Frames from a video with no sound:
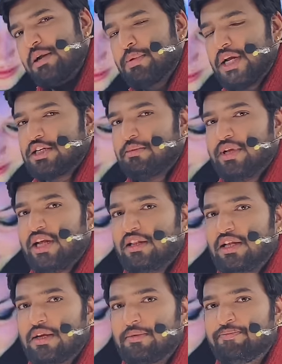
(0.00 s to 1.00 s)
डिप्रेशन में
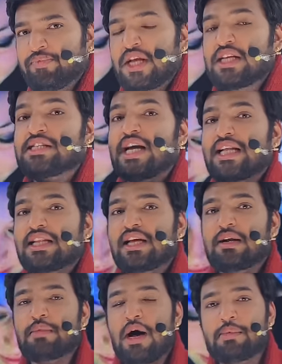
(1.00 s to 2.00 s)
रहते हैं
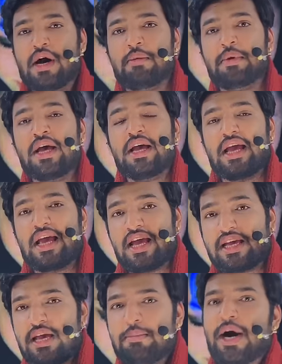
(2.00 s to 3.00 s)
ज्यादातर माँ बाप
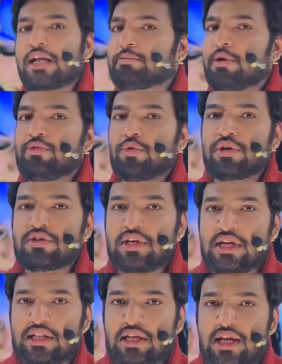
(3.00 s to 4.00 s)
एक ही बात पर फोकस
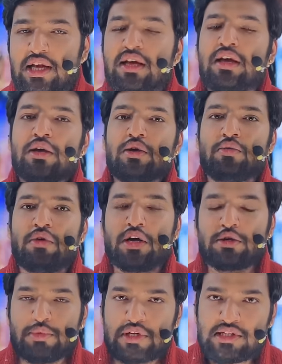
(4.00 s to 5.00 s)
करते हैं कि उनका
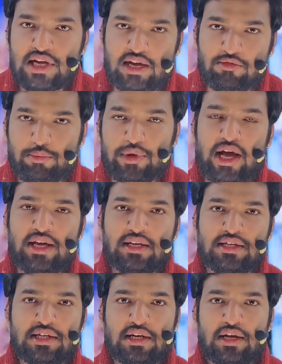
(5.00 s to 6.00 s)
जो बच्चा है वो पढ़ाई
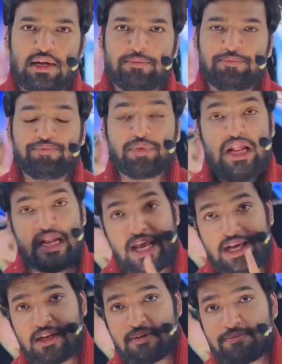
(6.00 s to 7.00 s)
अच्छी करे
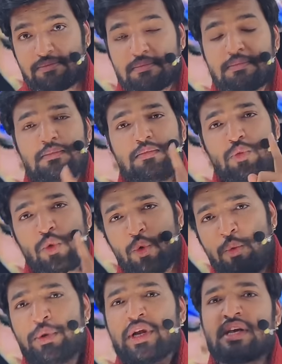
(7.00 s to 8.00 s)
लेकिन
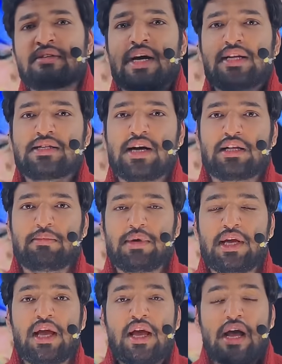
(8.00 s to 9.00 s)
उम्र के साथ साथ
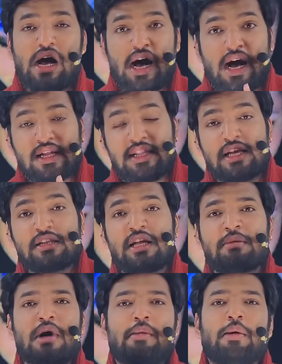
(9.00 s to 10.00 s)
में
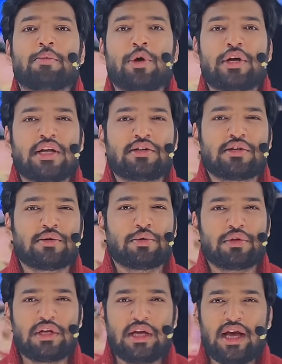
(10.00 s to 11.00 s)
अधिकतर माँ बाप को ये टेंशन
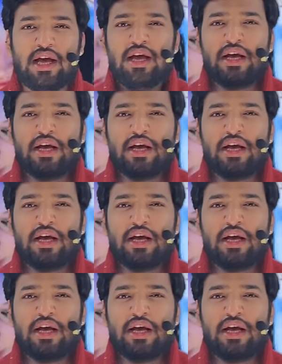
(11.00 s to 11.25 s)
होती है